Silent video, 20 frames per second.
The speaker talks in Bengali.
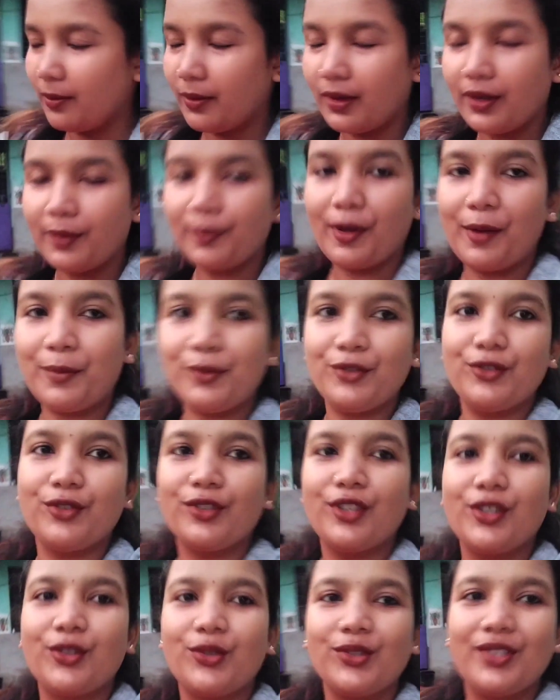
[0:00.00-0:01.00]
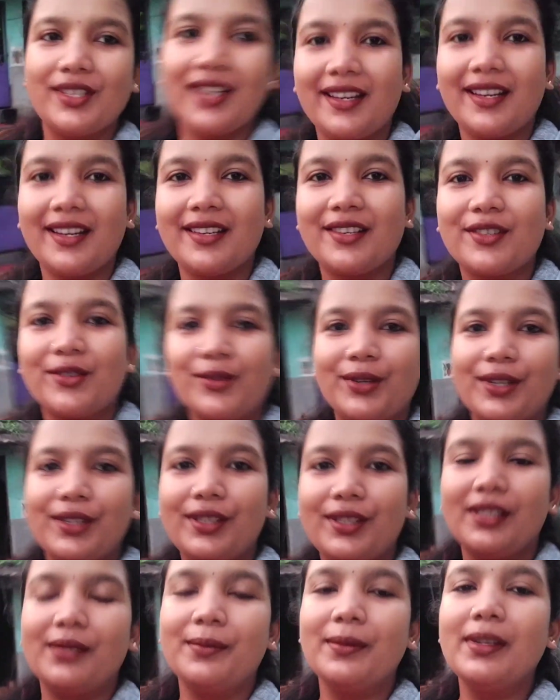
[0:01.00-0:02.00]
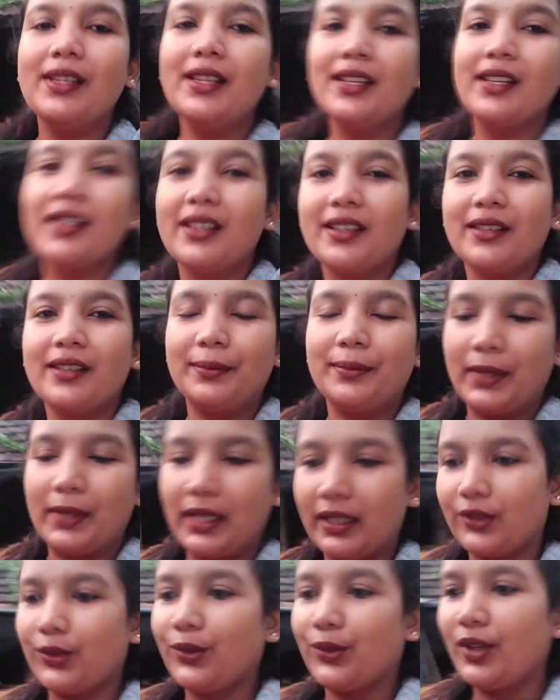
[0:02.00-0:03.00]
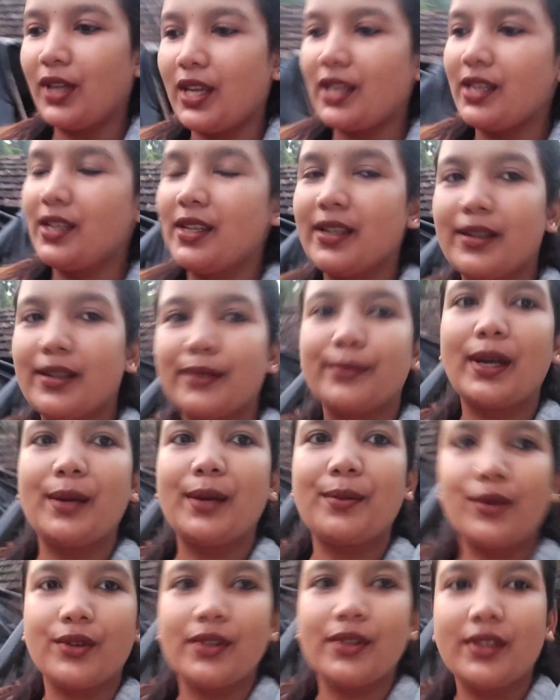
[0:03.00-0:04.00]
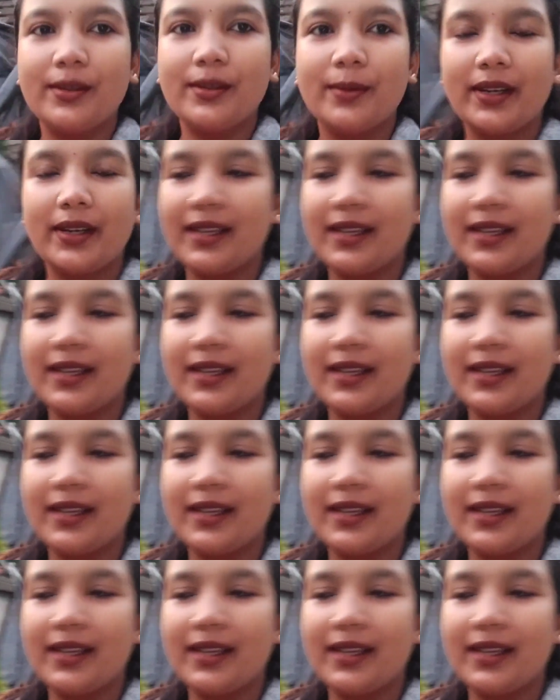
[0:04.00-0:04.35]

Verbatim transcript: আমার বাপির জন্য একটু চাটা করে দিলাম মা তো নেই মা বর্দির বাড়ি